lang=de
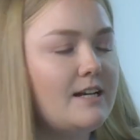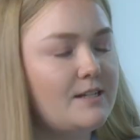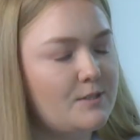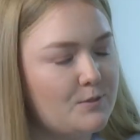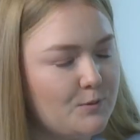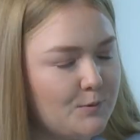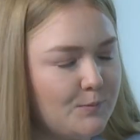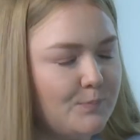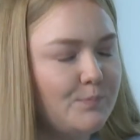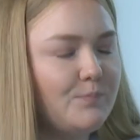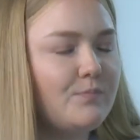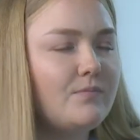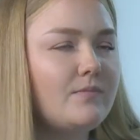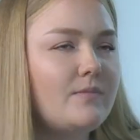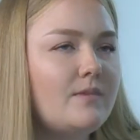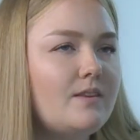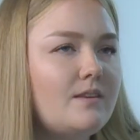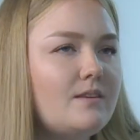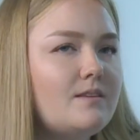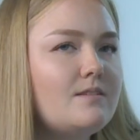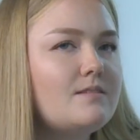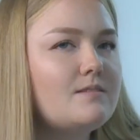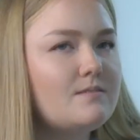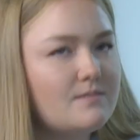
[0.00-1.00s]
Also
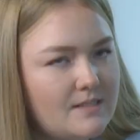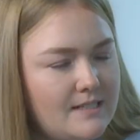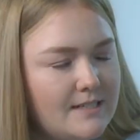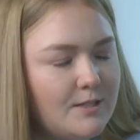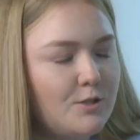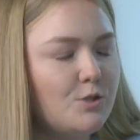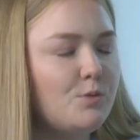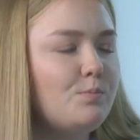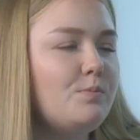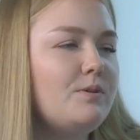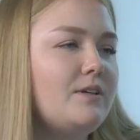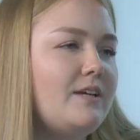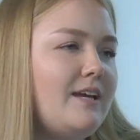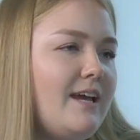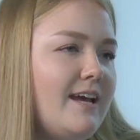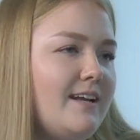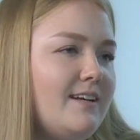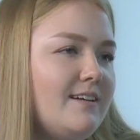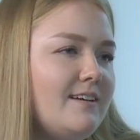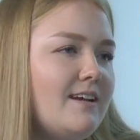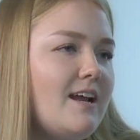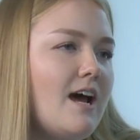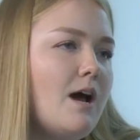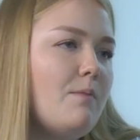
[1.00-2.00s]
Zielgruppe
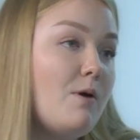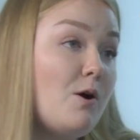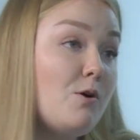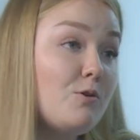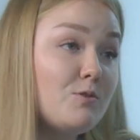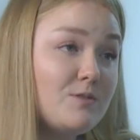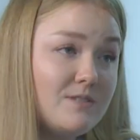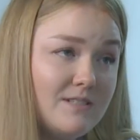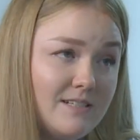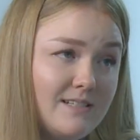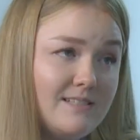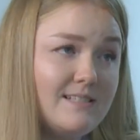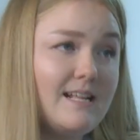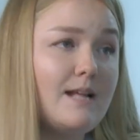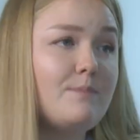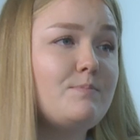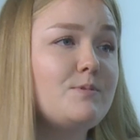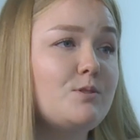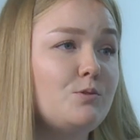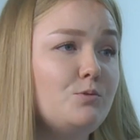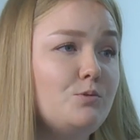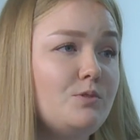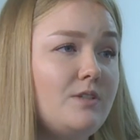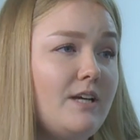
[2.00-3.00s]
kennen, aber auch sich
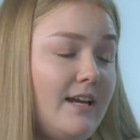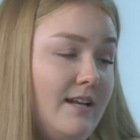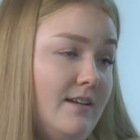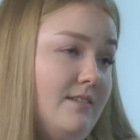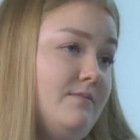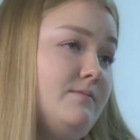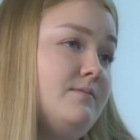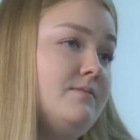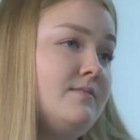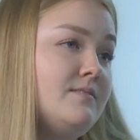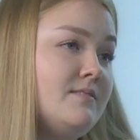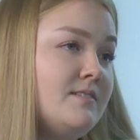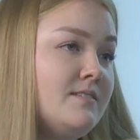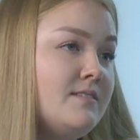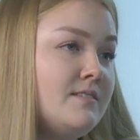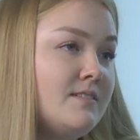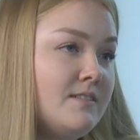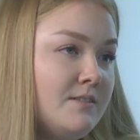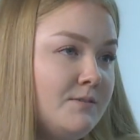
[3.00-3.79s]
selbst gut kennen. Mhm.